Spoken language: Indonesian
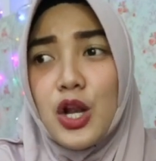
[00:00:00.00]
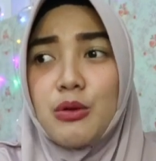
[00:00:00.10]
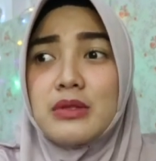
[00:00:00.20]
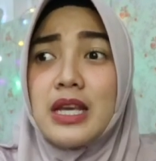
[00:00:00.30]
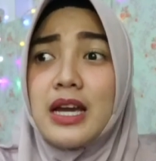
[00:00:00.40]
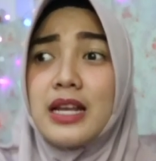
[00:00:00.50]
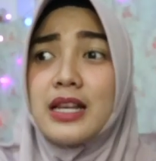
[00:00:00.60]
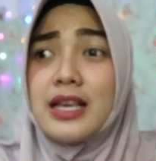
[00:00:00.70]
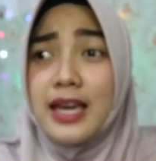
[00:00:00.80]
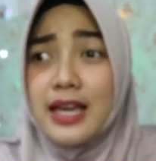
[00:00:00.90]
Kalau
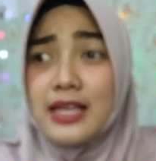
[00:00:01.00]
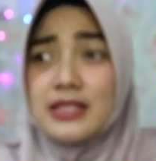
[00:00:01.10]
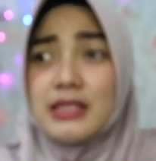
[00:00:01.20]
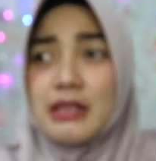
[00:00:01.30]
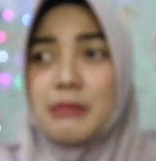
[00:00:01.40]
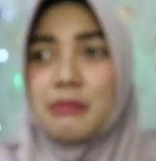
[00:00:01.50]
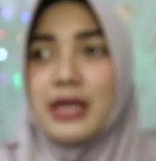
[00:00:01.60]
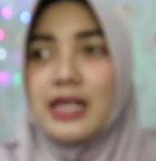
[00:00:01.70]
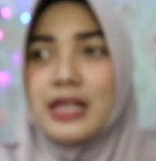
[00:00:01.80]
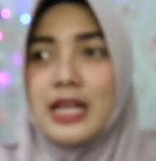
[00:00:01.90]
misalkan cash
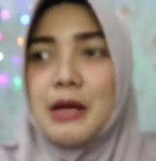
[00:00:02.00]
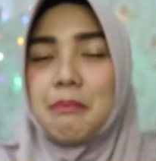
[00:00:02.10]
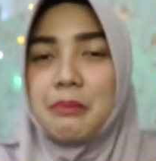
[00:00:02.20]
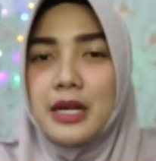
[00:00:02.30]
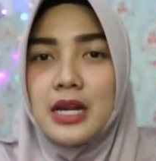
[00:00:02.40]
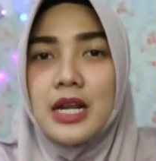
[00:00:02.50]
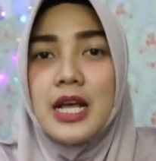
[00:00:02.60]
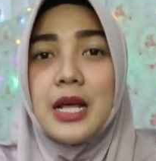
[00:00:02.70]
bayarnya per